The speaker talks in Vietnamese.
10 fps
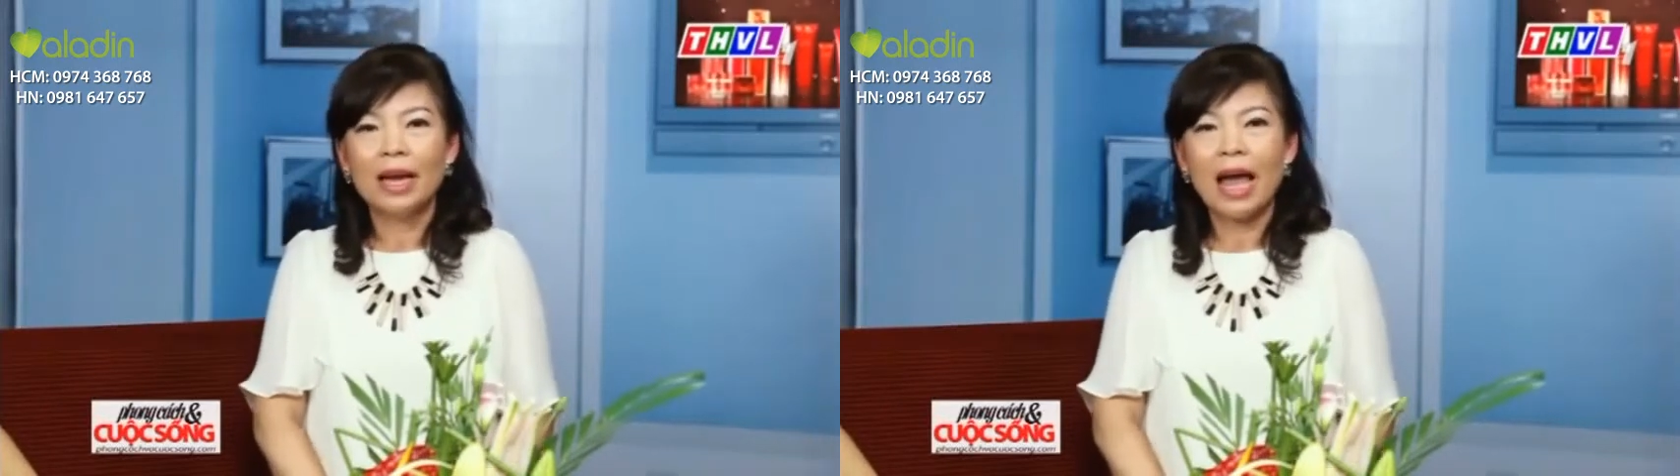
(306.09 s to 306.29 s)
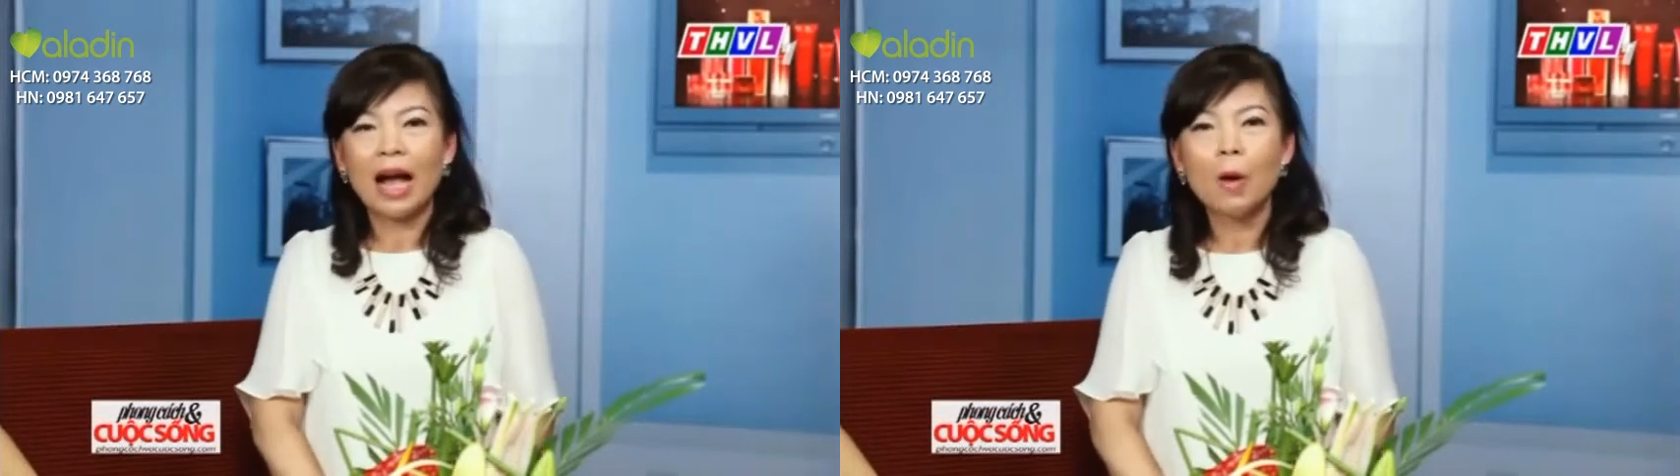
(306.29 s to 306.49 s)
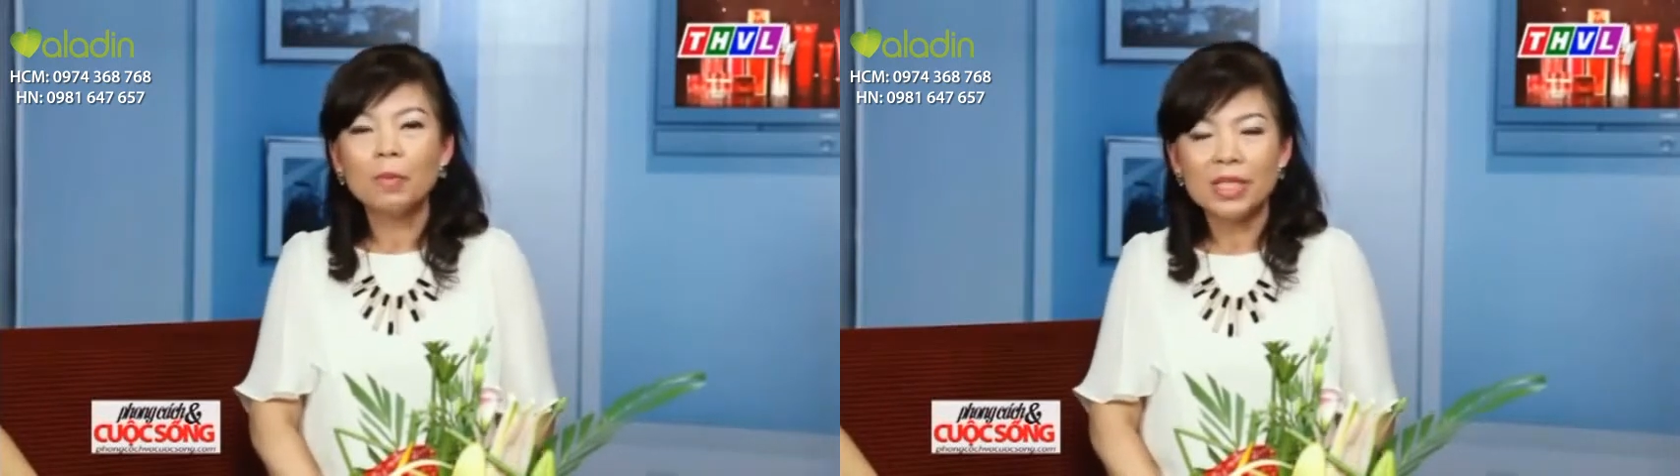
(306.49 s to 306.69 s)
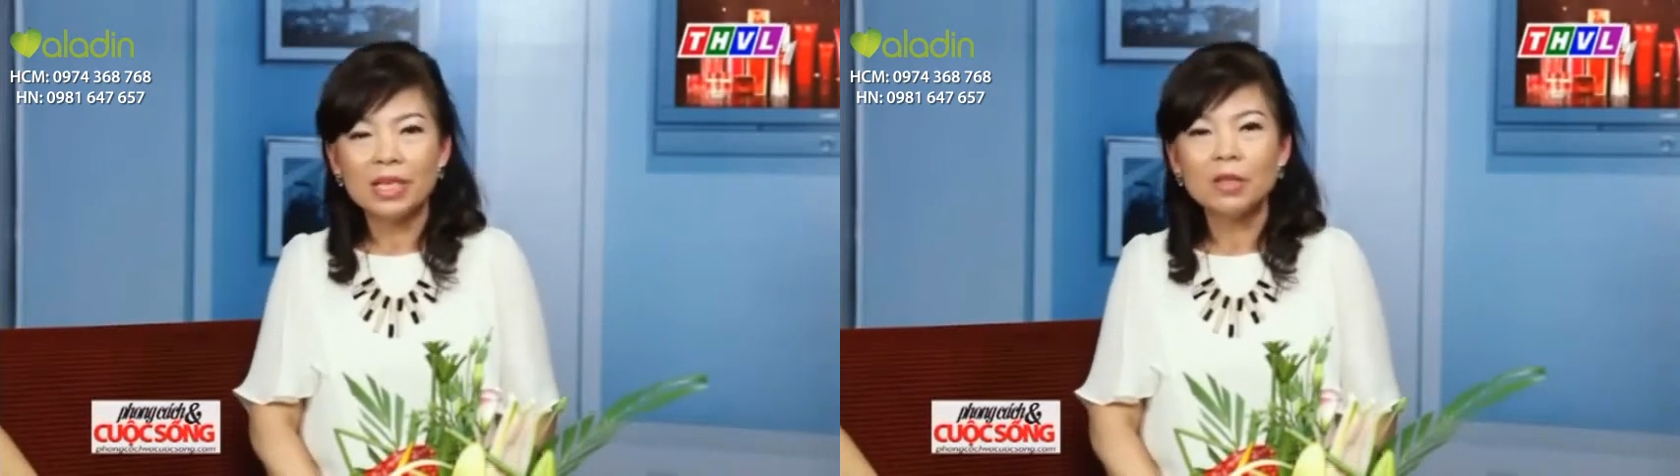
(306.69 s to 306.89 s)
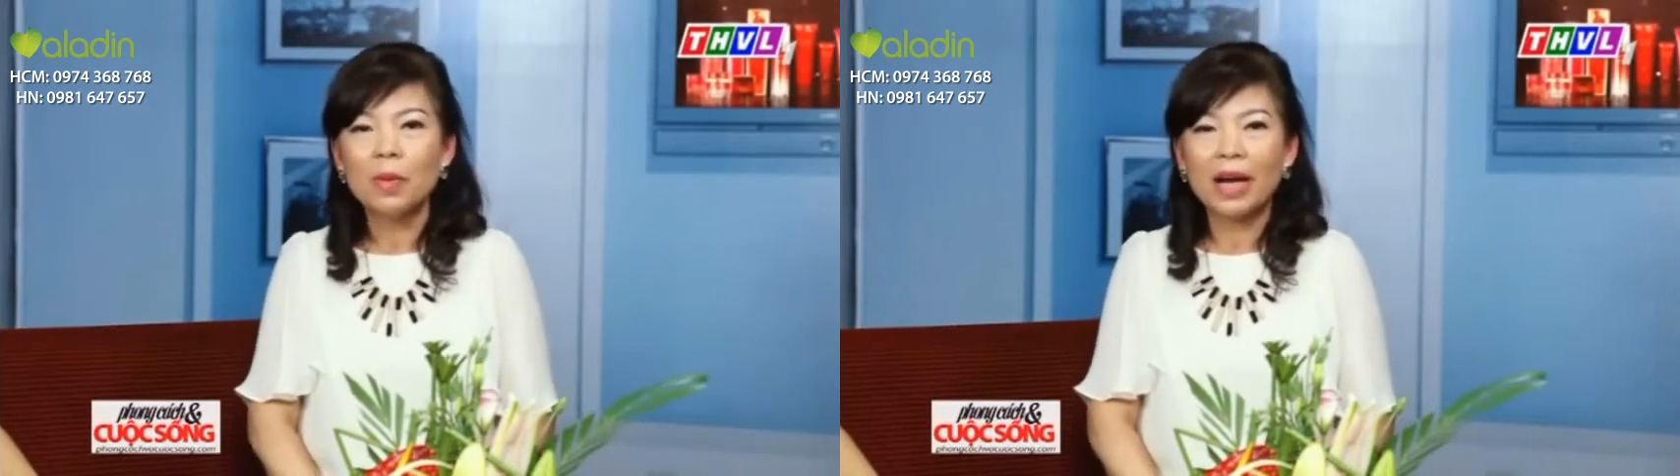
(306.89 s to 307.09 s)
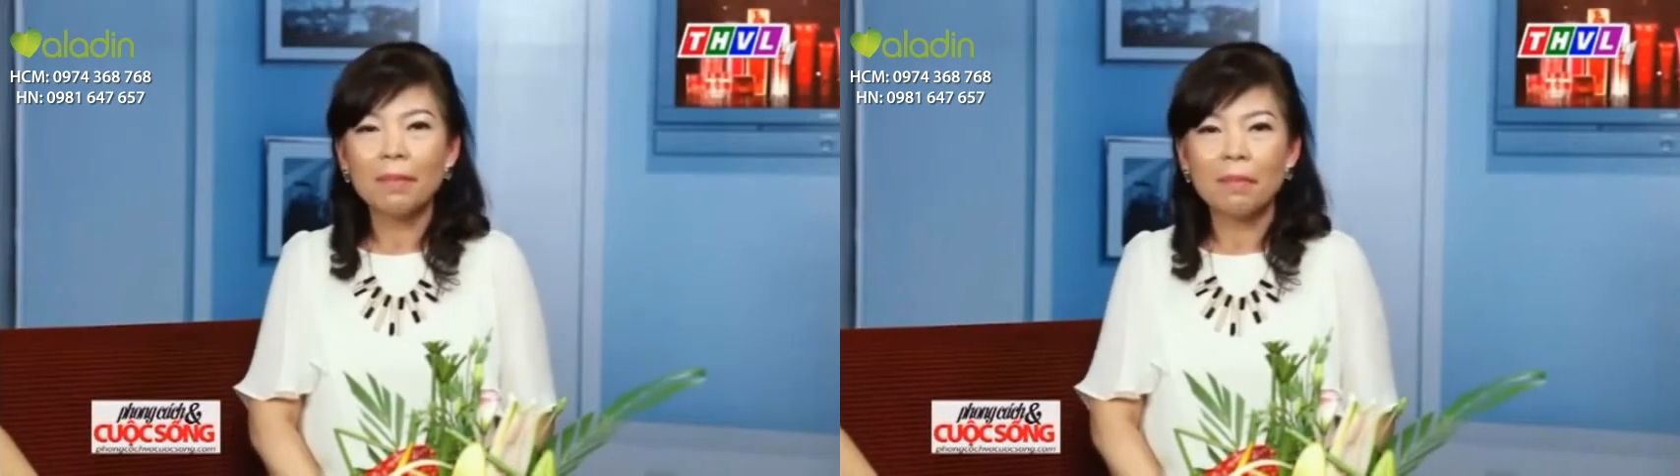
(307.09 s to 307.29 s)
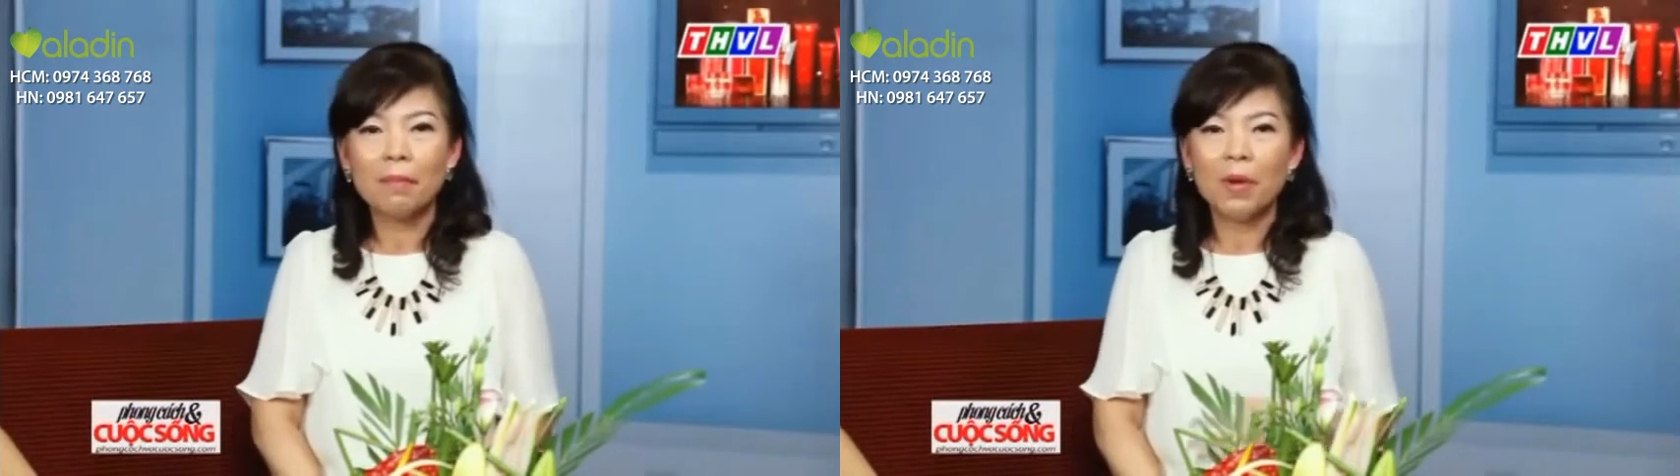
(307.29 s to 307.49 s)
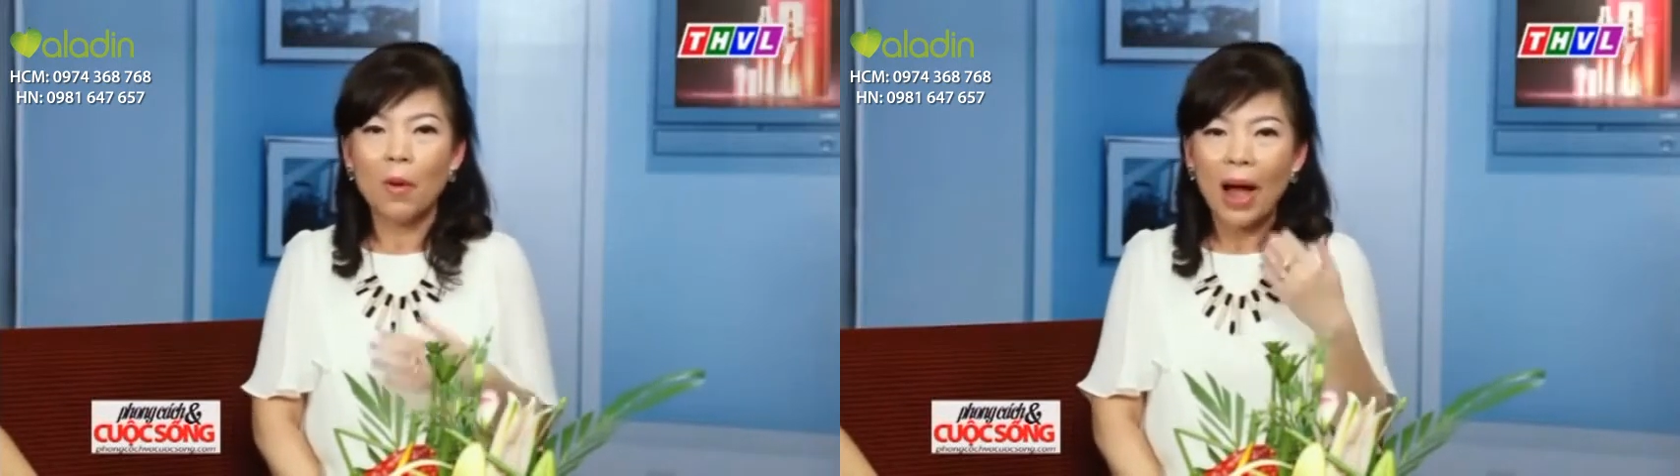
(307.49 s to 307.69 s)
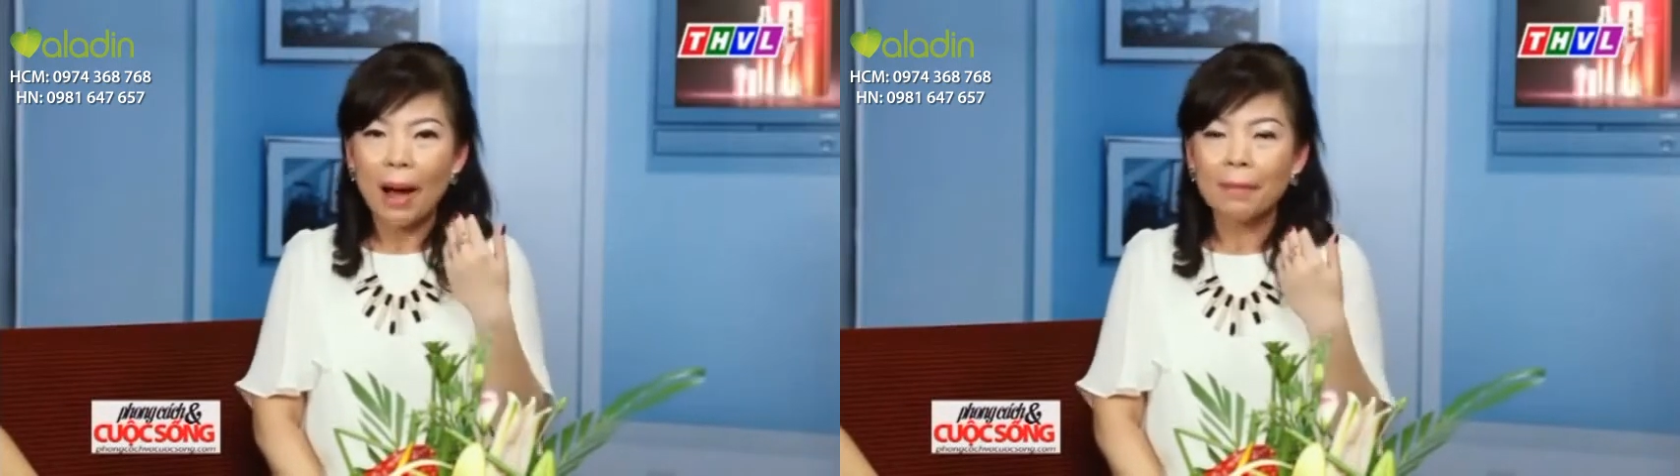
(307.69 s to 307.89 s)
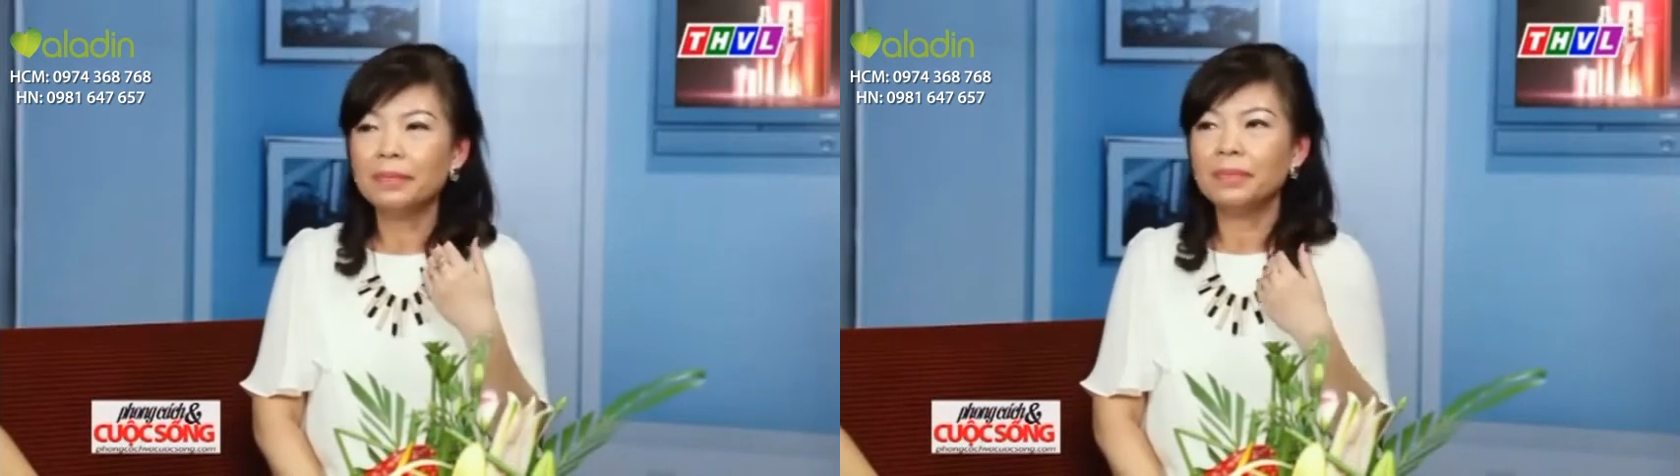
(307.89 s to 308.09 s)
là không chỉ cung cấp độ
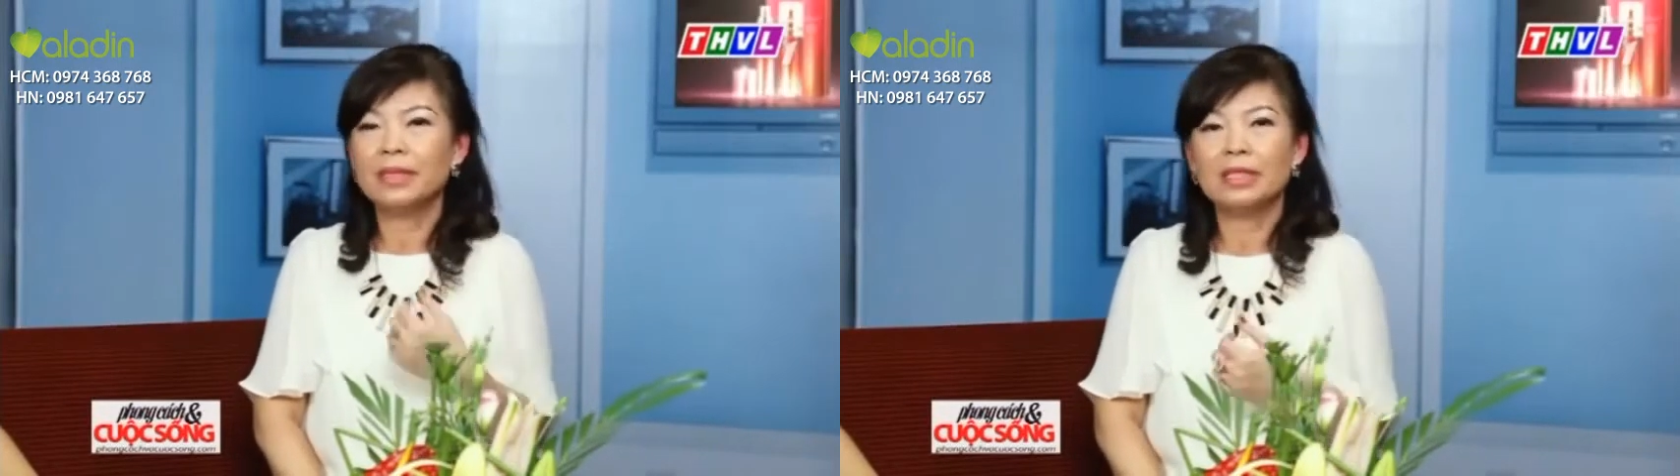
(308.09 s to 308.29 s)
ẩm,